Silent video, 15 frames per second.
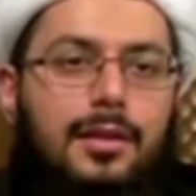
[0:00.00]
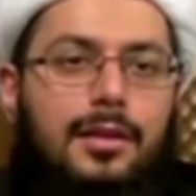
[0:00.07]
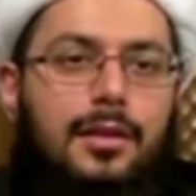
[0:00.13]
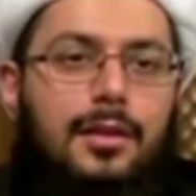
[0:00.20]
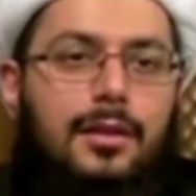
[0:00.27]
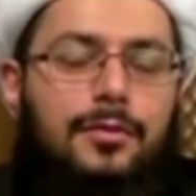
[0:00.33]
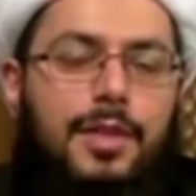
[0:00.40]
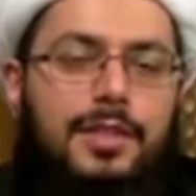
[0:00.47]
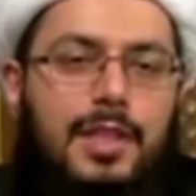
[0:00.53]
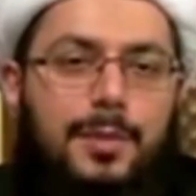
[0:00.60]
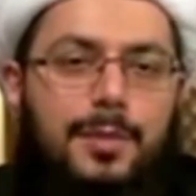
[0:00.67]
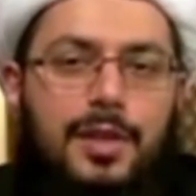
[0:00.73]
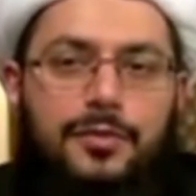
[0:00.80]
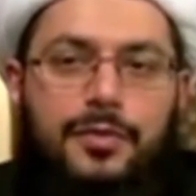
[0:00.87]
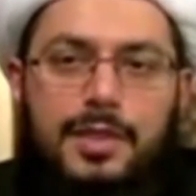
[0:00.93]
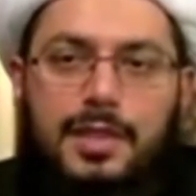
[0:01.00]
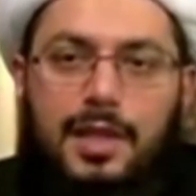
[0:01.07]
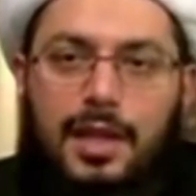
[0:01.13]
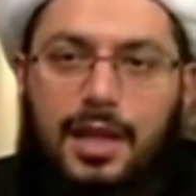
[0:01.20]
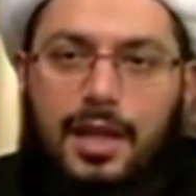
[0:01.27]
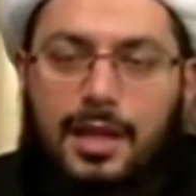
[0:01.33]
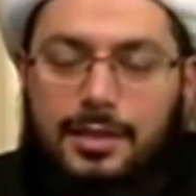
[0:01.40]
فترة من
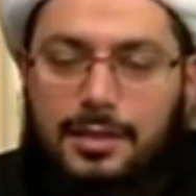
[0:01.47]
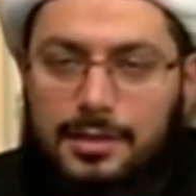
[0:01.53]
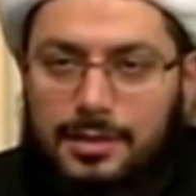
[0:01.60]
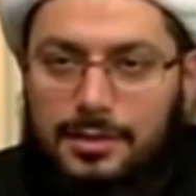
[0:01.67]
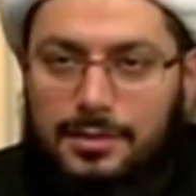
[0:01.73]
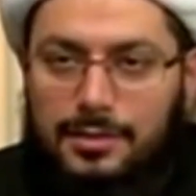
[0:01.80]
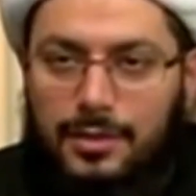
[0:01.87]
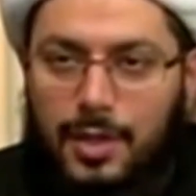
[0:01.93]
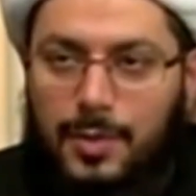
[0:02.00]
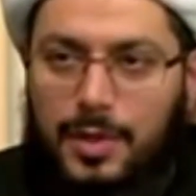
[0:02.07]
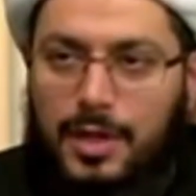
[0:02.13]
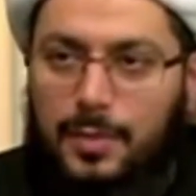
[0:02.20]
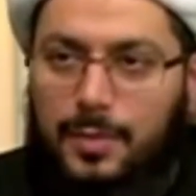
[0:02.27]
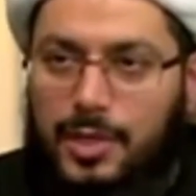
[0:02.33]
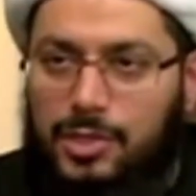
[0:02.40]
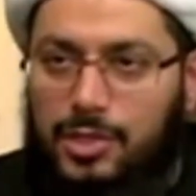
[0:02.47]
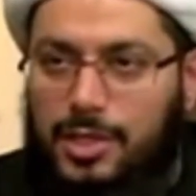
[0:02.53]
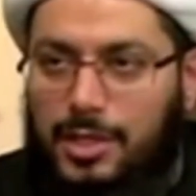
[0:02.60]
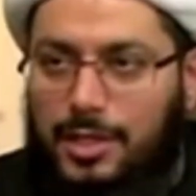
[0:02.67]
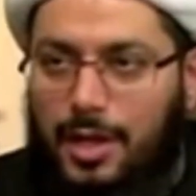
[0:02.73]
الفترات عمر البشير